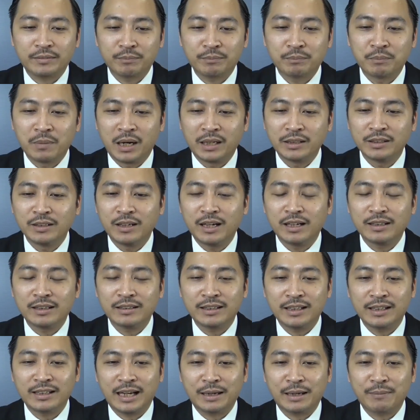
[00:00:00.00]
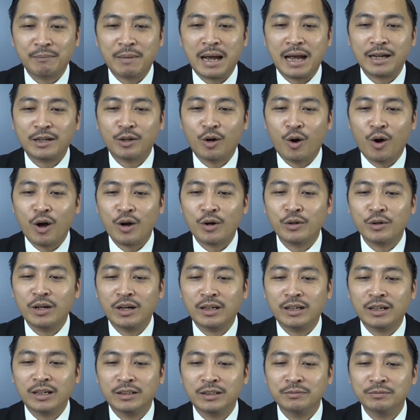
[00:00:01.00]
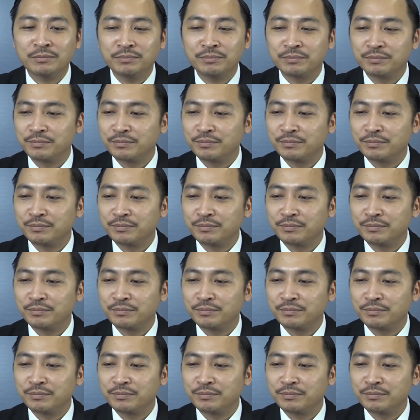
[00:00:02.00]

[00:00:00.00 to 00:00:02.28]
mở đường thì ngày mai có có được không